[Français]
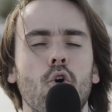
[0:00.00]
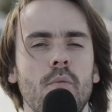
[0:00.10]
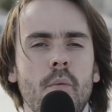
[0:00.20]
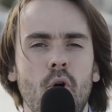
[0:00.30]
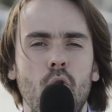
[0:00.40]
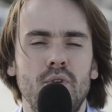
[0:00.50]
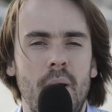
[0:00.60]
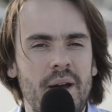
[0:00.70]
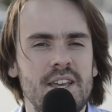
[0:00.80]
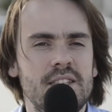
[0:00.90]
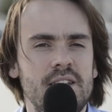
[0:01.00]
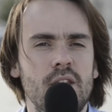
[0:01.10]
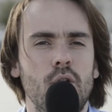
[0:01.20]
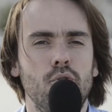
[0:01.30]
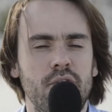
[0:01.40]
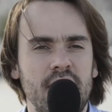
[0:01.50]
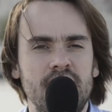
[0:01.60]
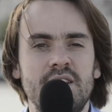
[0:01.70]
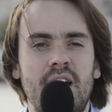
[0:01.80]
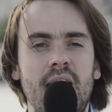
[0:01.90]
au moment où la Palestine devient
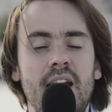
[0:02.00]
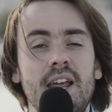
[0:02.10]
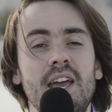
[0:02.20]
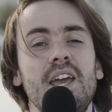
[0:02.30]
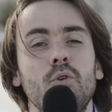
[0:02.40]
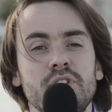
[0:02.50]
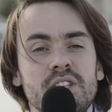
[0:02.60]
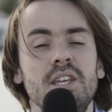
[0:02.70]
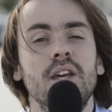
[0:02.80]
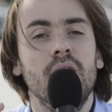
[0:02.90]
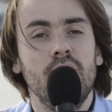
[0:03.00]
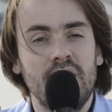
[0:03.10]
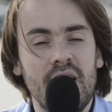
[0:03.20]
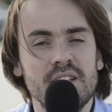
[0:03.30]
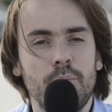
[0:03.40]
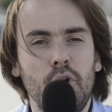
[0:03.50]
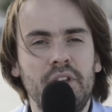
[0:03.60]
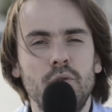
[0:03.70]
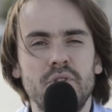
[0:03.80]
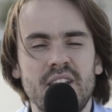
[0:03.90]
Israël et aussi dresse un
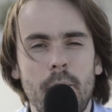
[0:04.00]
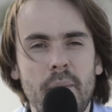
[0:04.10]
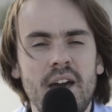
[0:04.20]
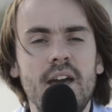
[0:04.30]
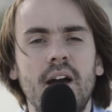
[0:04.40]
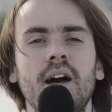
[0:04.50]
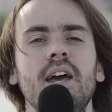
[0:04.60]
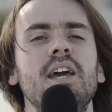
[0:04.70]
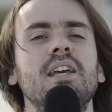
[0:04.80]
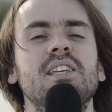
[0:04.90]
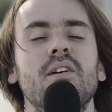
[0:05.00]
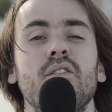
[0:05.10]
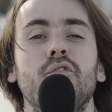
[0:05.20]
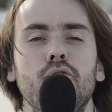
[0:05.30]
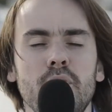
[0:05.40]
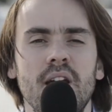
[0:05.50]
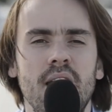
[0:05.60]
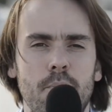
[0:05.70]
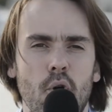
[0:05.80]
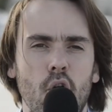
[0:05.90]
portrait de sa mère qui avait fui
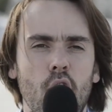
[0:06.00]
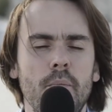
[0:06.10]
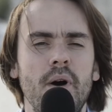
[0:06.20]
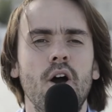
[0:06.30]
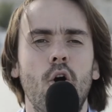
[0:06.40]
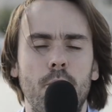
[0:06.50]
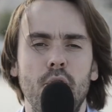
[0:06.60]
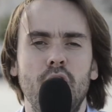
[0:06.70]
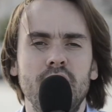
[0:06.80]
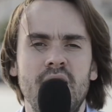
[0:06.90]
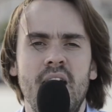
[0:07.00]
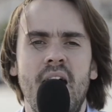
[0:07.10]
les pogroms en Pologne